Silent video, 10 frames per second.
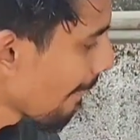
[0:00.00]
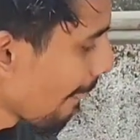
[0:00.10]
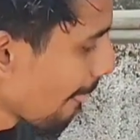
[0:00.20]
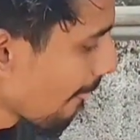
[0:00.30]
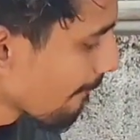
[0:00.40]

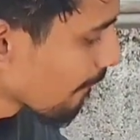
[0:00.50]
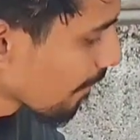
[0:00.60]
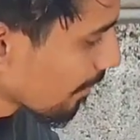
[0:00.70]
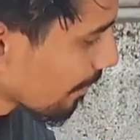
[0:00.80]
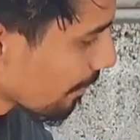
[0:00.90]
अच्छा
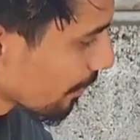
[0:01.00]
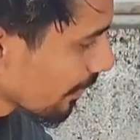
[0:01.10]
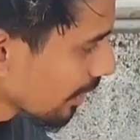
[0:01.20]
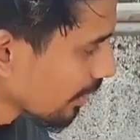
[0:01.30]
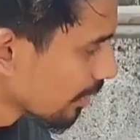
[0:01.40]
हौसले
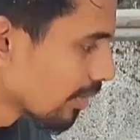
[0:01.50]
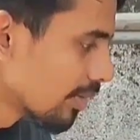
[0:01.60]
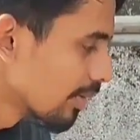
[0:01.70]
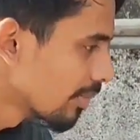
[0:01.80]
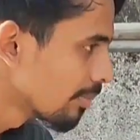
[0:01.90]
बुलंद है
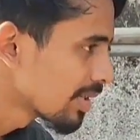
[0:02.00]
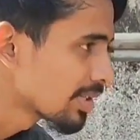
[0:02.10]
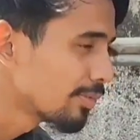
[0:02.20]
एकदम उसके बस